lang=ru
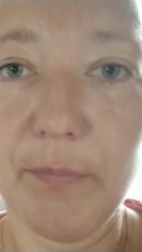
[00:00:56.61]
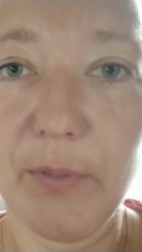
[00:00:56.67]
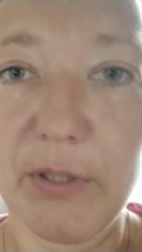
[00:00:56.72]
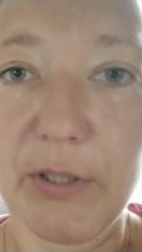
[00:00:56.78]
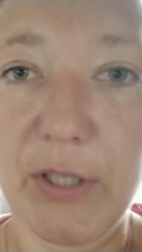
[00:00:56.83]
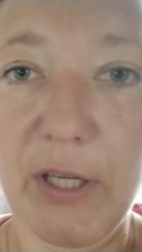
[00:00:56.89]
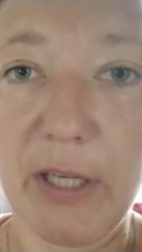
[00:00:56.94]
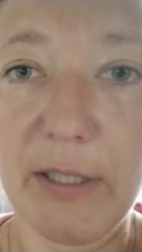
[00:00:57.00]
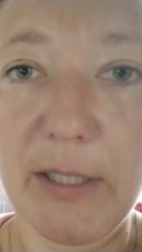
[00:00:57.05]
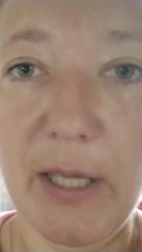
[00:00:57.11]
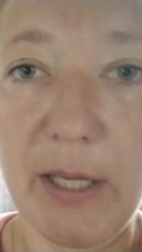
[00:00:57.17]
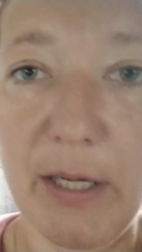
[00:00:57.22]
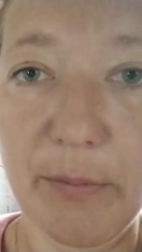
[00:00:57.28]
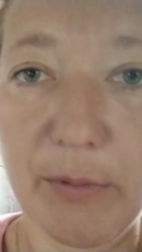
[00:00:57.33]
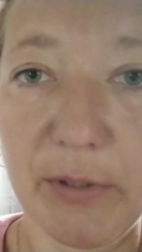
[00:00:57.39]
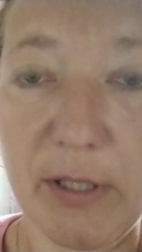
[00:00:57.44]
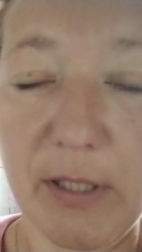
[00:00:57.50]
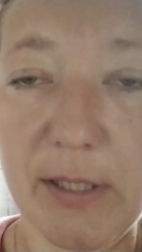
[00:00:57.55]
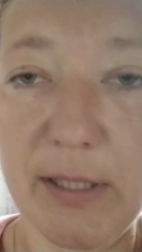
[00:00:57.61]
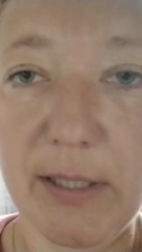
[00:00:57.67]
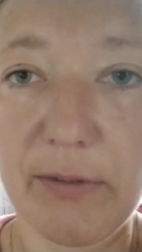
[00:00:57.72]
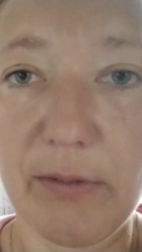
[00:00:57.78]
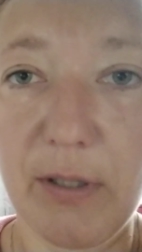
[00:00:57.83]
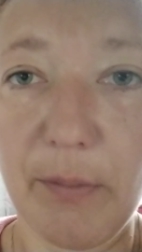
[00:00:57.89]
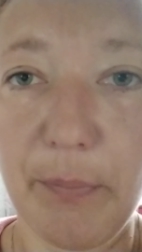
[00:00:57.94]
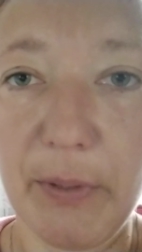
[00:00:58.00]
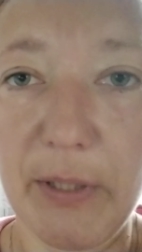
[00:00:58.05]
под критерии
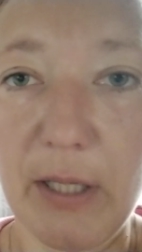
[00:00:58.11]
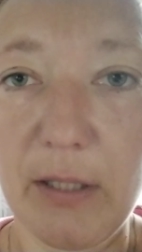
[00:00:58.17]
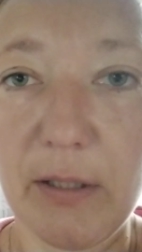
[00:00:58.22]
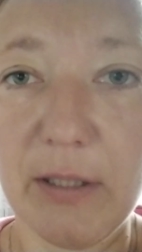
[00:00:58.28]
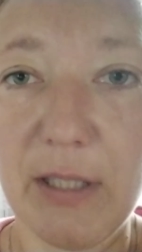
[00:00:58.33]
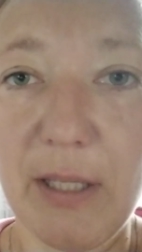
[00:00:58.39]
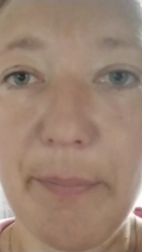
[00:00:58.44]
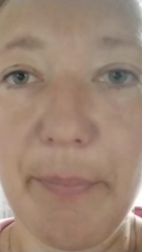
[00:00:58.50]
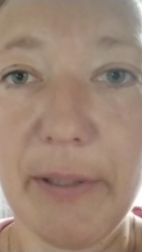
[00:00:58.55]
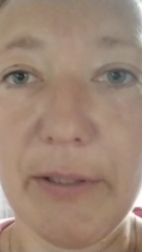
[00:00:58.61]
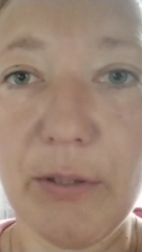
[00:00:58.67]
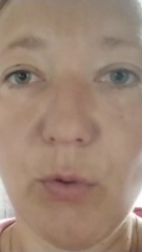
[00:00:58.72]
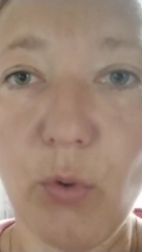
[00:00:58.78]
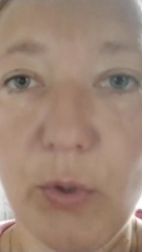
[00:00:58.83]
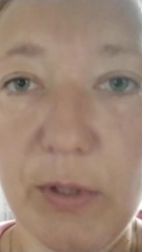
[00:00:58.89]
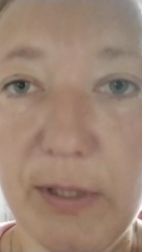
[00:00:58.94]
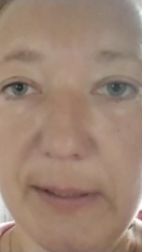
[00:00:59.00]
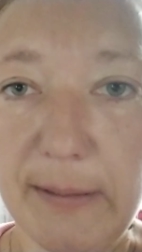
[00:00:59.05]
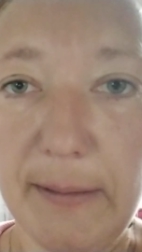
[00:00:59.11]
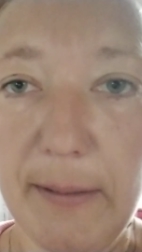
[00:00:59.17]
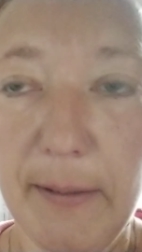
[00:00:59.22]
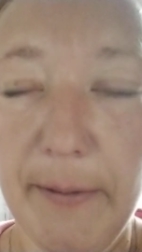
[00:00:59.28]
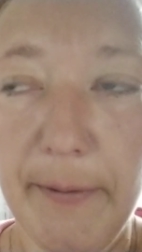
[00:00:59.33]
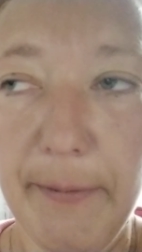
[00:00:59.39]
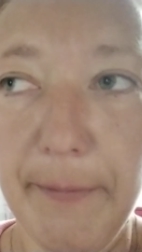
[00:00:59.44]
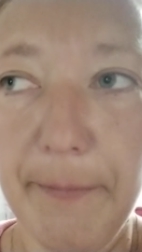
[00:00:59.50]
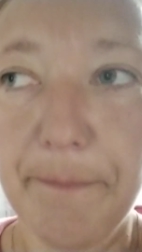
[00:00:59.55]
материнского капитала не подходит.
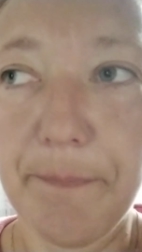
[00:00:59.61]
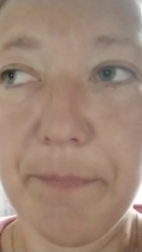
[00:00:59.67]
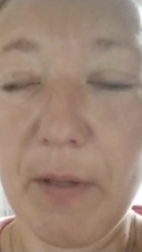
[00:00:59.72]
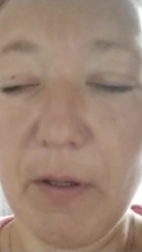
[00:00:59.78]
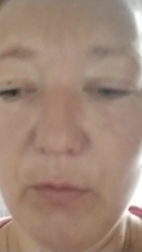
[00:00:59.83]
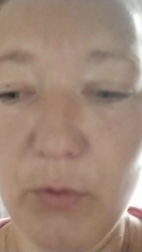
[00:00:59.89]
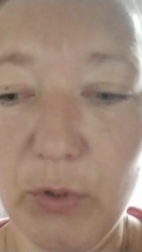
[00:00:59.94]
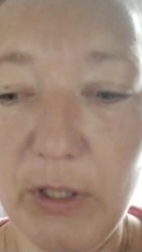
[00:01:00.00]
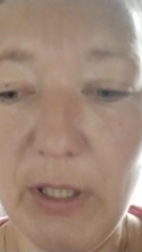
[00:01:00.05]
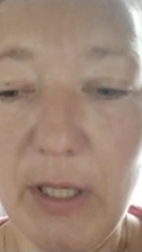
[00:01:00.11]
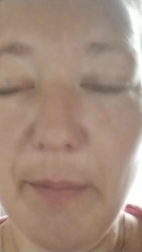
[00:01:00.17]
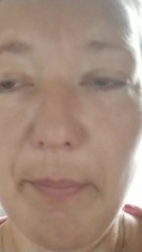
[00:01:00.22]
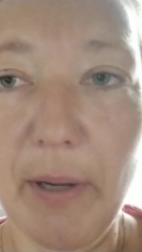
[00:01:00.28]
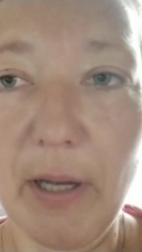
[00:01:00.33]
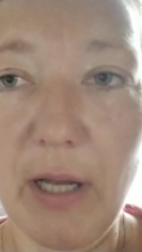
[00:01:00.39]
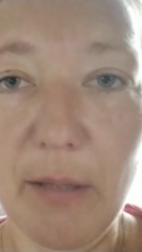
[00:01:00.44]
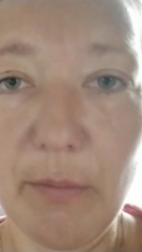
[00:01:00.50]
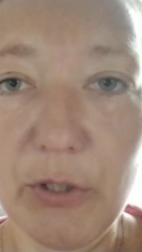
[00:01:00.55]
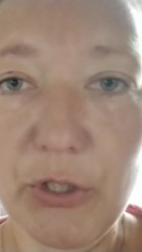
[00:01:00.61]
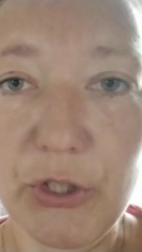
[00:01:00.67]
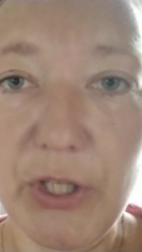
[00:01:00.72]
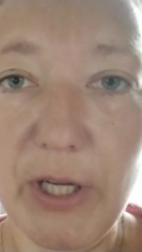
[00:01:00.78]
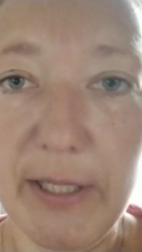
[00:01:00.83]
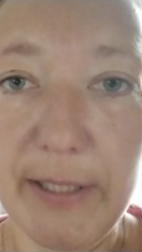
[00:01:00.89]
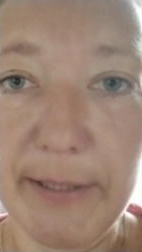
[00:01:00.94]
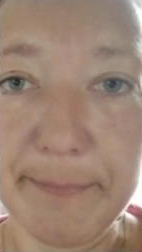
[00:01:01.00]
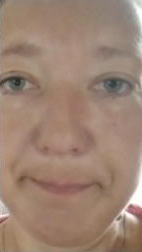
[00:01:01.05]
Вот. И пока мы
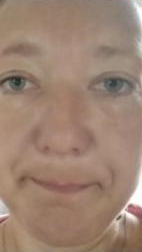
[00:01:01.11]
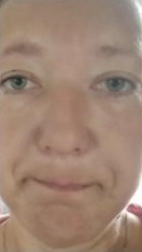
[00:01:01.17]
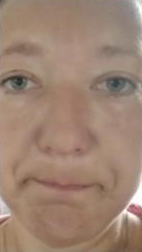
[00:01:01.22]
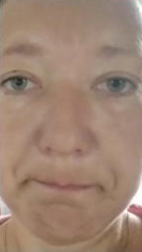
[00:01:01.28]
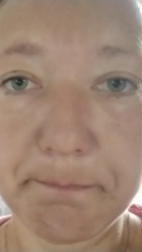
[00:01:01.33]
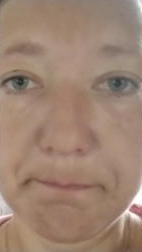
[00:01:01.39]
ждали